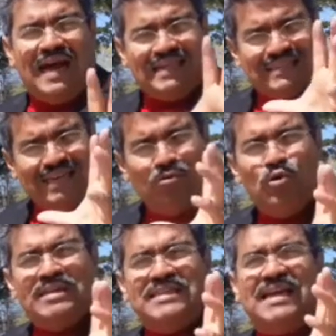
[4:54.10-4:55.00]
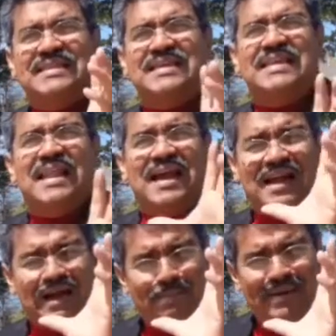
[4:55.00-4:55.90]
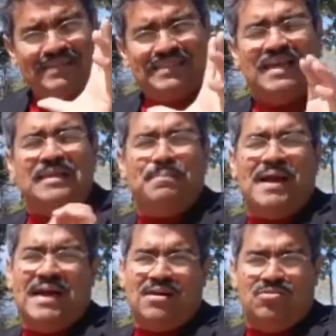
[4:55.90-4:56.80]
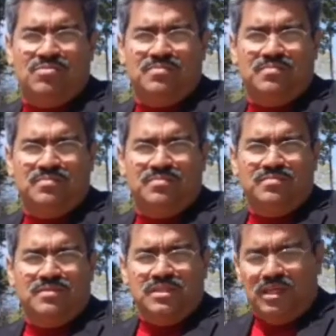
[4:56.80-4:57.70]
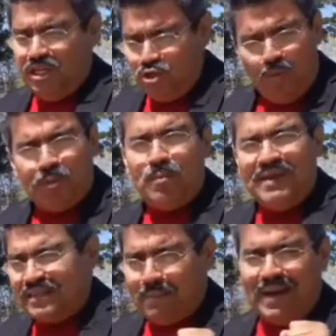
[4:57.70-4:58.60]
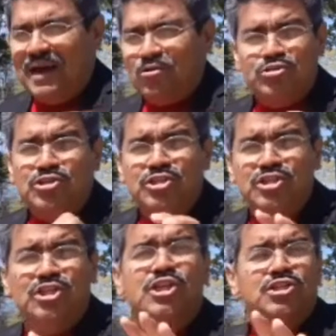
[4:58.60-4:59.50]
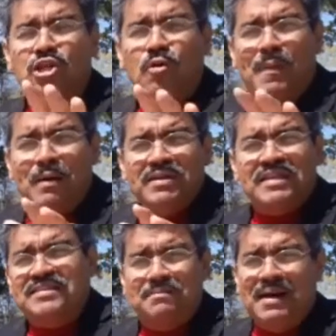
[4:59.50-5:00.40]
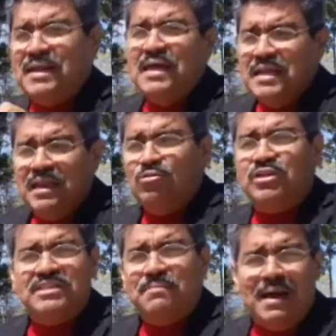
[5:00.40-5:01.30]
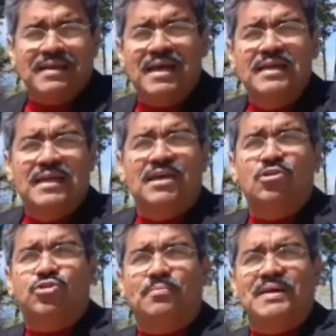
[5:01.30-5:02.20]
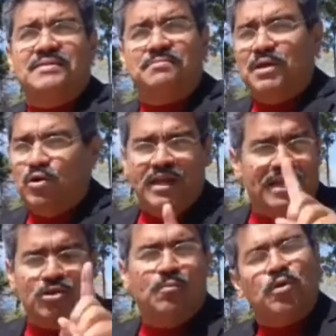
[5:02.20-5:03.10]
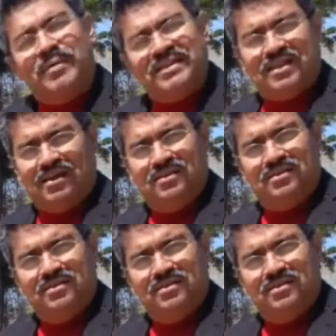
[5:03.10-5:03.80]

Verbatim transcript: asegúrese que tiene la capacidad de pagarlo. Y no prometa pagarlo. Sí, sí, sí, te lo pago esta semana, la otra semana, el otro mes. Mejor es que no prometa.